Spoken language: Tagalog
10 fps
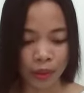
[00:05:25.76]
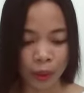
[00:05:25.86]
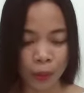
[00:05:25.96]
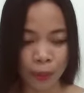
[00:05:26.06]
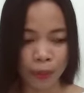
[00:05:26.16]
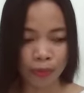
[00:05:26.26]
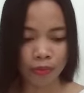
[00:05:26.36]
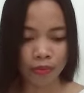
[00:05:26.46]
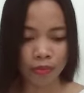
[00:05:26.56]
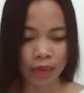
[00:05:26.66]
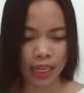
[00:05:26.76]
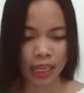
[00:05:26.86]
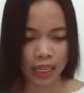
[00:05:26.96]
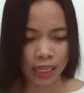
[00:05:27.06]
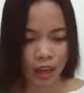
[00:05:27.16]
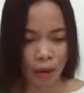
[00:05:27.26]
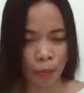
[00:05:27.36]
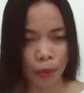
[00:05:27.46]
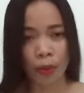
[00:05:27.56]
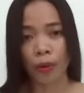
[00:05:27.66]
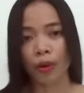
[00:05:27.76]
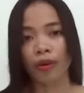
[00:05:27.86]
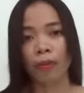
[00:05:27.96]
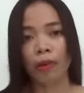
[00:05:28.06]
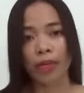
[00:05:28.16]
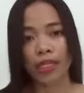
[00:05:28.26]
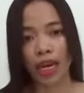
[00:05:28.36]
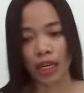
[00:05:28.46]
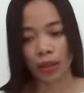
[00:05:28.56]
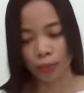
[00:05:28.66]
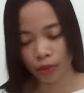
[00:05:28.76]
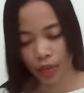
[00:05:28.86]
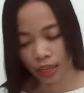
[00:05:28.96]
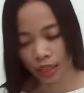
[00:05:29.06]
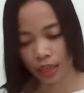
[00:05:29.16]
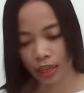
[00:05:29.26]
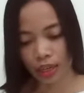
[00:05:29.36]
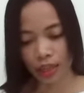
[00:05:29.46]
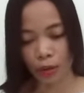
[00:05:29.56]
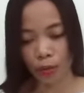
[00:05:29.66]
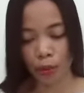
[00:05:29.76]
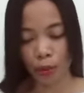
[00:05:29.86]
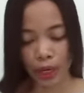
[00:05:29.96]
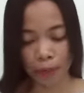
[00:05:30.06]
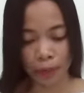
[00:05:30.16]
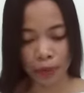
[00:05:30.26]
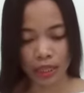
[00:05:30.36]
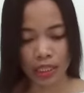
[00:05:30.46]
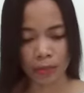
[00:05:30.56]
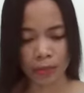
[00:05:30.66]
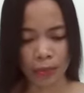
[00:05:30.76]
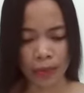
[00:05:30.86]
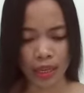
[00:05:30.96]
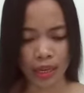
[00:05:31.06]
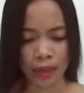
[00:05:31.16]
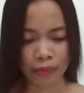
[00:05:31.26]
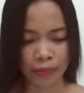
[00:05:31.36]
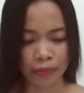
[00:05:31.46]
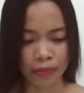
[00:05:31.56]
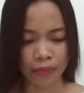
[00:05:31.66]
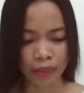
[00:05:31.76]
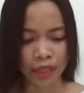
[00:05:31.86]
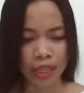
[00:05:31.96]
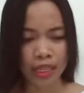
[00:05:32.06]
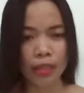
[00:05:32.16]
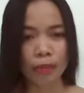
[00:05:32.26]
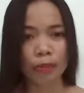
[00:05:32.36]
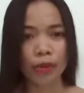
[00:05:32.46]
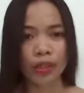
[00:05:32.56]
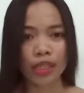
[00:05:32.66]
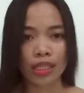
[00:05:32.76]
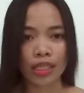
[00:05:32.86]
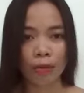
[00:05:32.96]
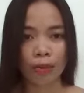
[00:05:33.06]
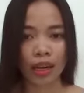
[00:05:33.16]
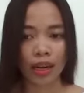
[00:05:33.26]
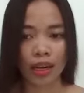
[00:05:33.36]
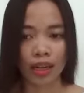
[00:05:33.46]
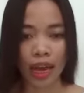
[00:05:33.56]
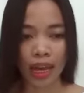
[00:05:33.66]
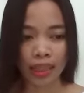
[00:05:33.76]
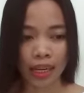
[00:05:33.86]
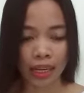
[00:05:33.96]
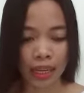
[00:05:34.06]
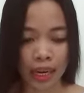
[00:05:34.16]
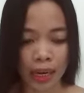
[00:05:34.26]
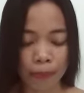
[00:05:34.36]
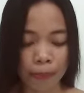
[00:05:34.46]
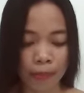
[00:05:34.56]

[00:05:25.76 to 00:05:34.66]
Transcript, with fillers: kung makikita po or kung babasahin po natin yung buhay po niya sa Biblia, isa po siya sa mga nakatanggap